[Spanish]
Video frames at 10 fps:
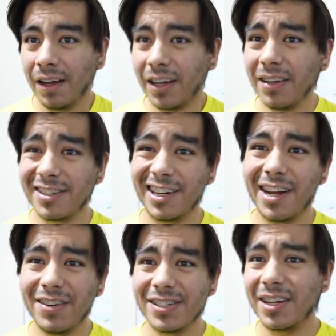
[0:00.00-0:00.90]
Que
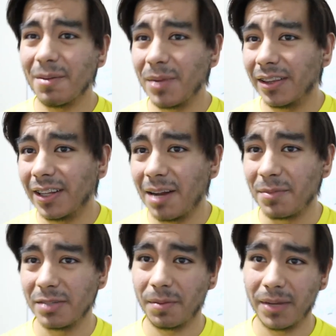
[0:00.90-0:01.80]
sería básicamente la
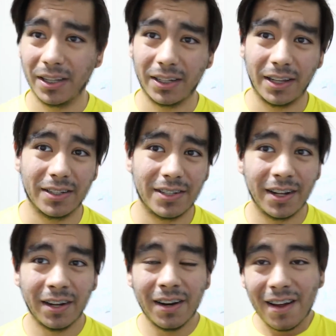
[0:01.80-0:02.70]
misma mierda que
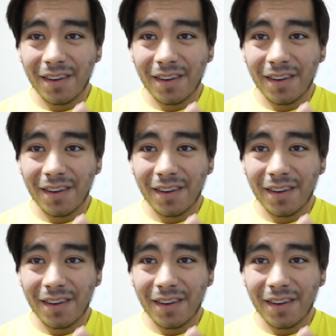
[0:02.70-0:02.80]
decir,